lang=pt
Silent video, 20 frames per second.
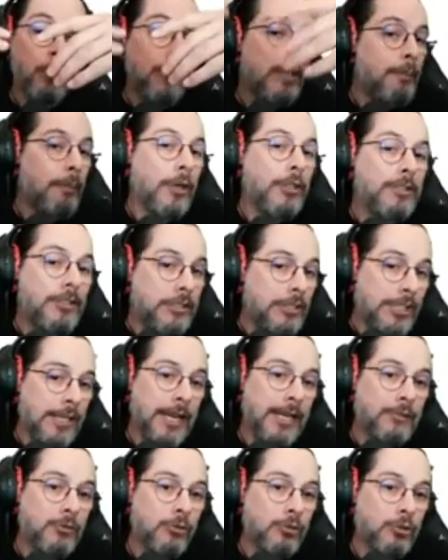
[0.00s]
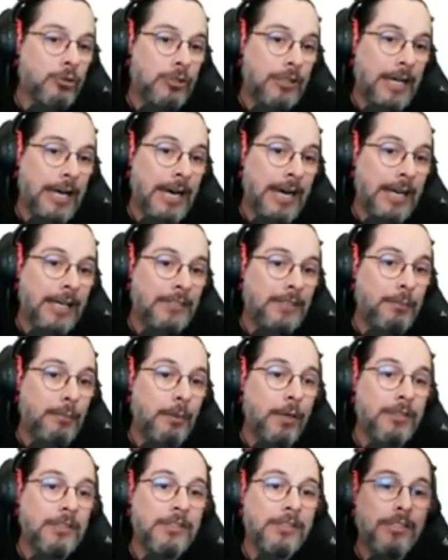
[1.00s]
O que pode ter chegado nos caras
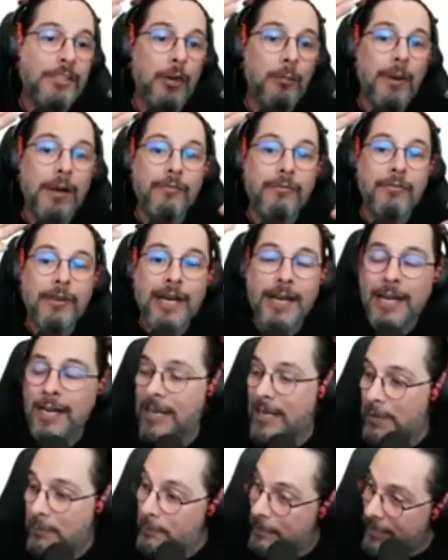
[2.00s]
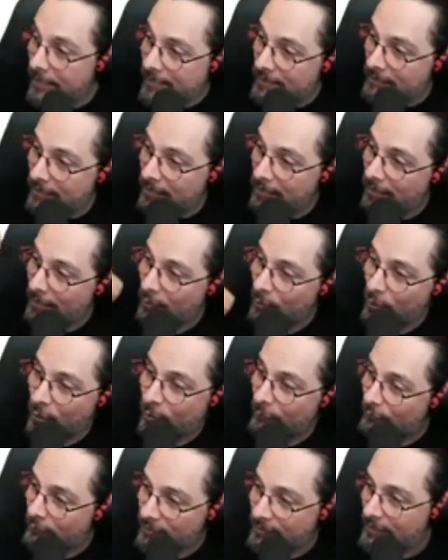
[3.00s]
pode ser uma vaga lembrança daquilo
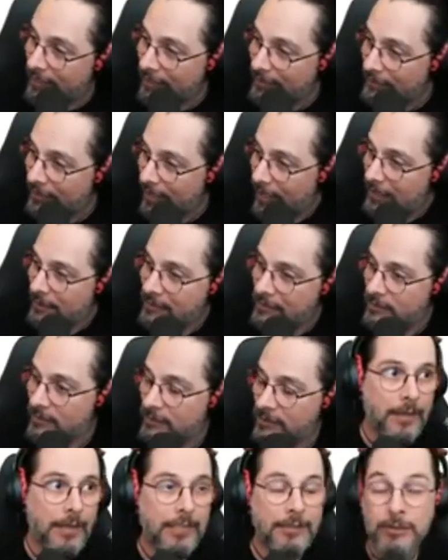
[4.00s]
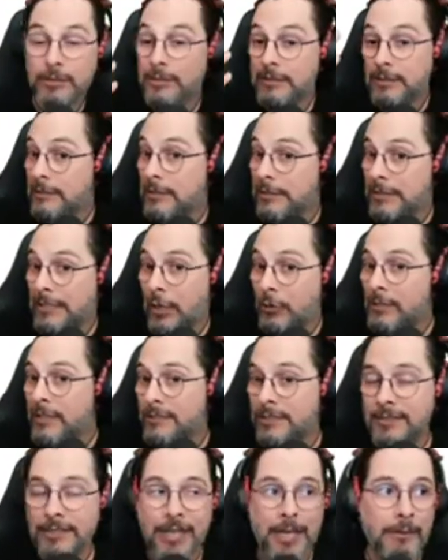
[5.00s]
que eu fiz lá atrás. Eles não
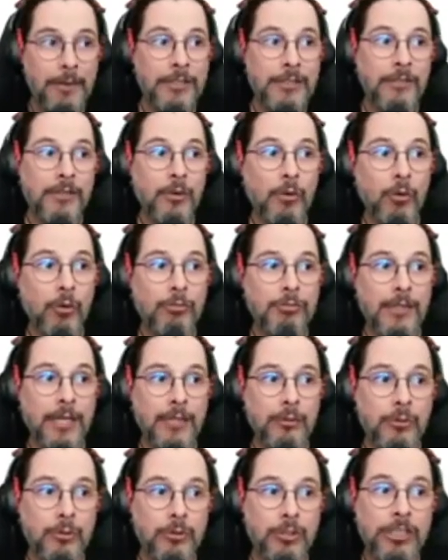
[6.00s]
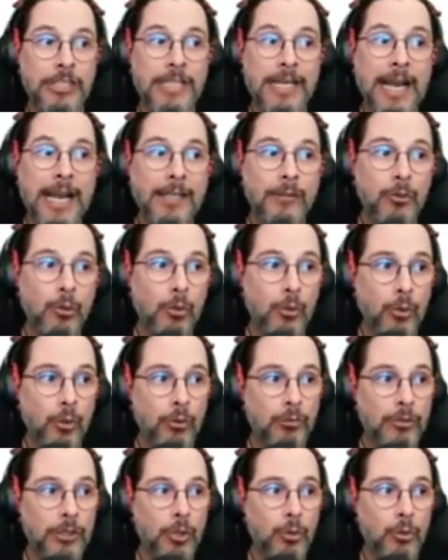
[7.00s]
necessariamente tiveram contato direto com o
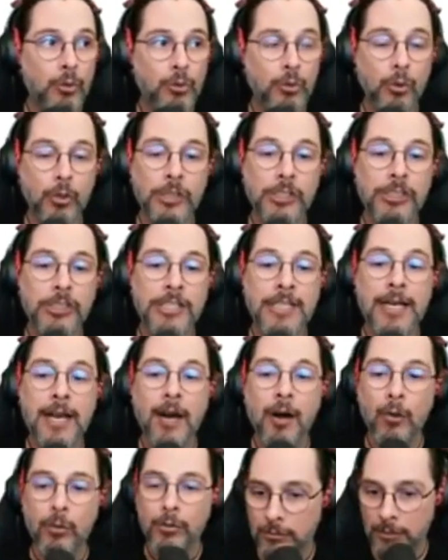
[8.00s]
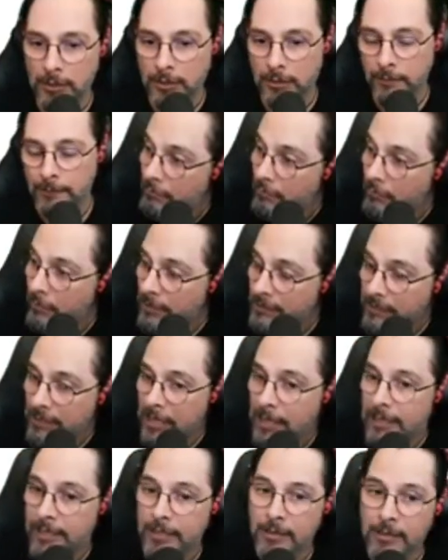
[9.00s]
conteúdo original, né? Mas e
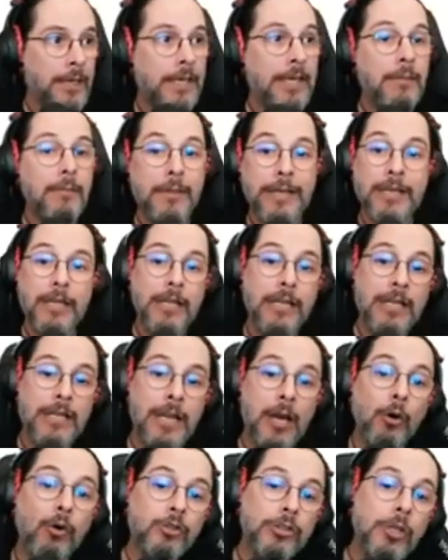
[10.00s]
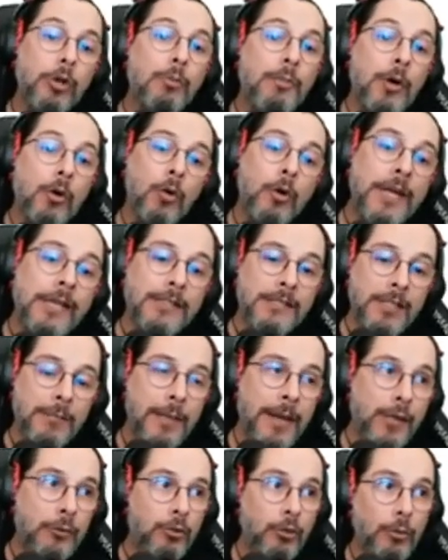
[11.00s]
aí? E, e, e eu usei o meu
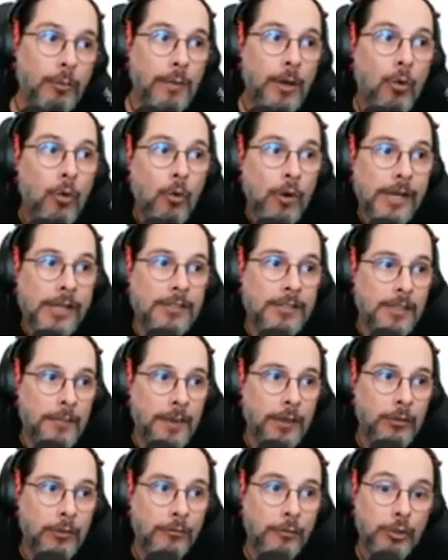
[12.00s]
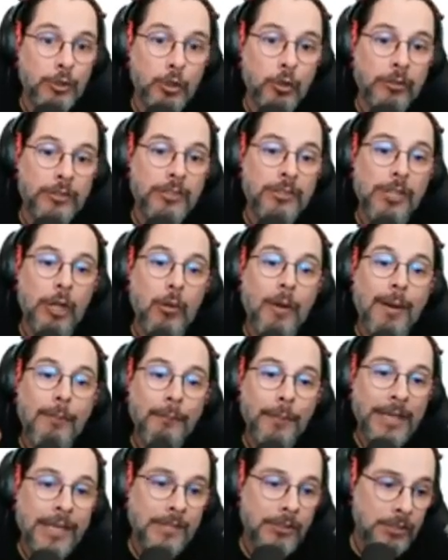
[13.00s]
conhecimento. E o meu conhecimento veio de coisas que eu
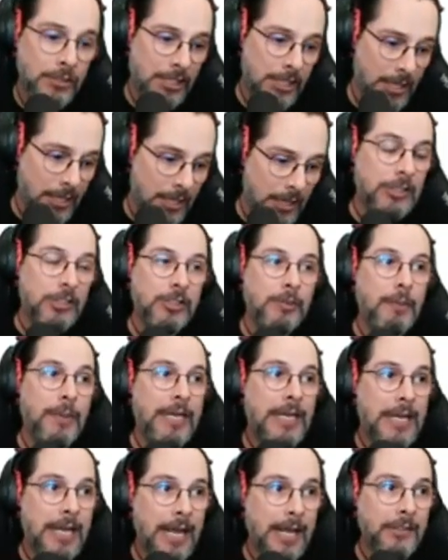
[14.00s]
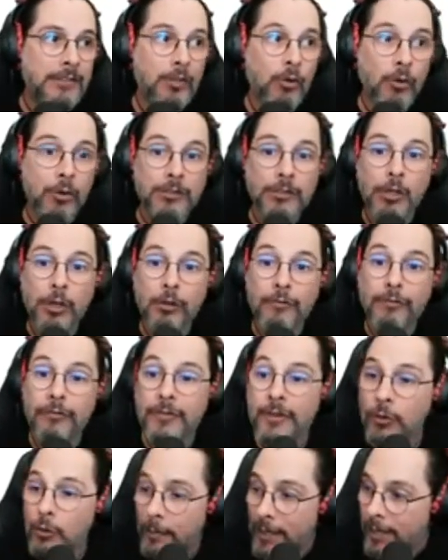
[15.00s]
aprendi, de experiência e coisas que eu
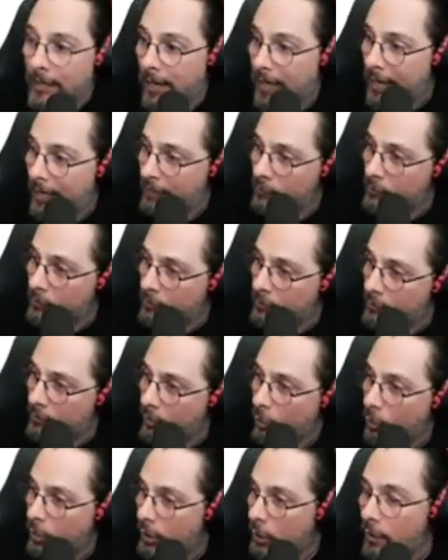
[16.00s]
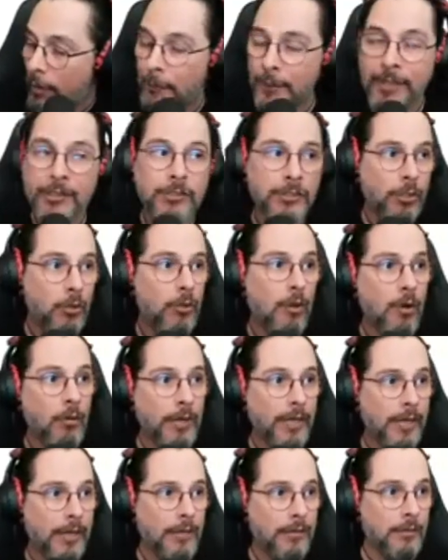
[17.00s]
vi no mercado ou que eu aprendi com
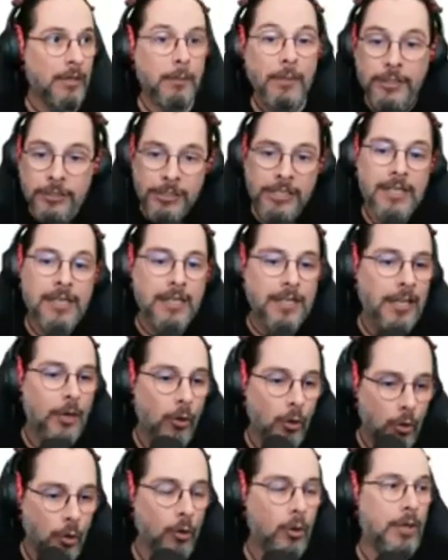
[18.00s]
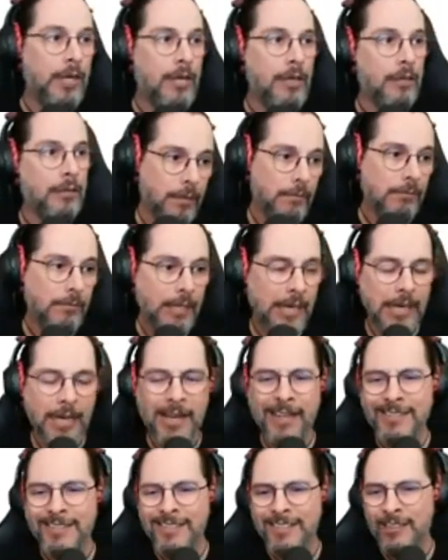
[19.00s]
alguém. Imagina que loucura! Não
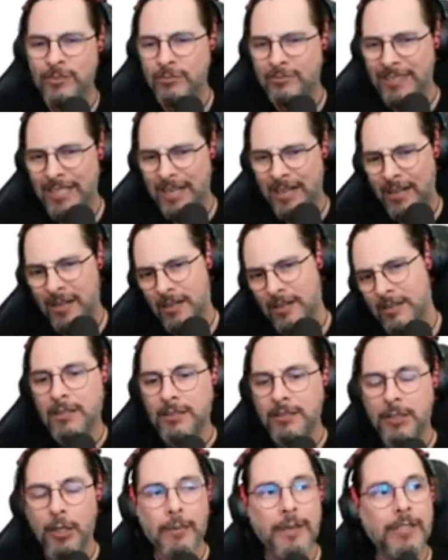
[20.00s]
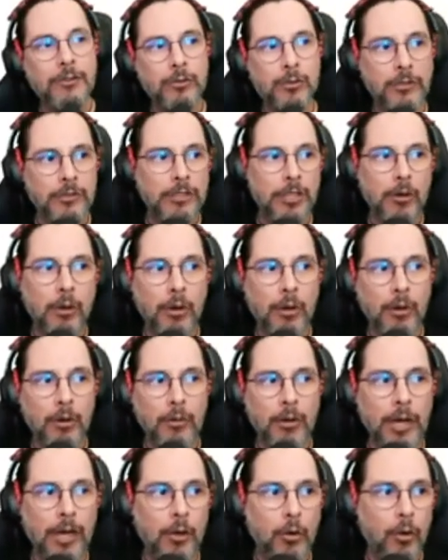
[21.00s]
dá, né? Não dá. Então minhas coisas já
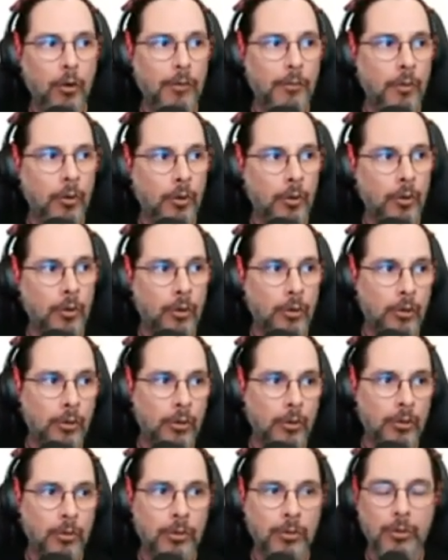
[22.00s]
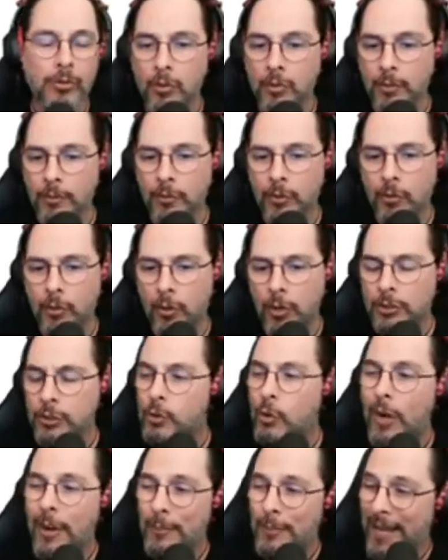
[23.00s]
coloco lá como como
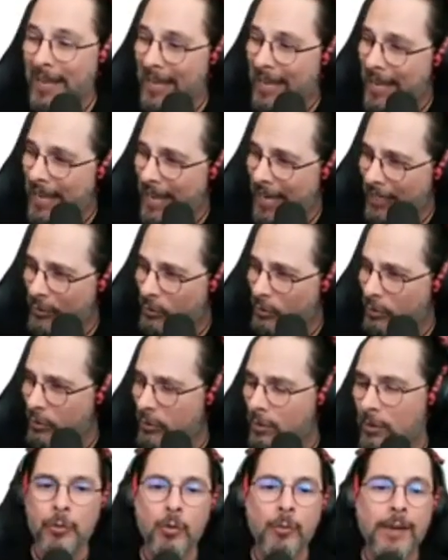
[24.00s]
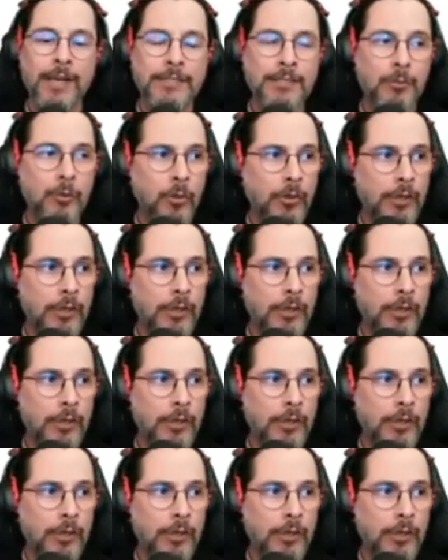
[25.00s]
código aberto. No máximo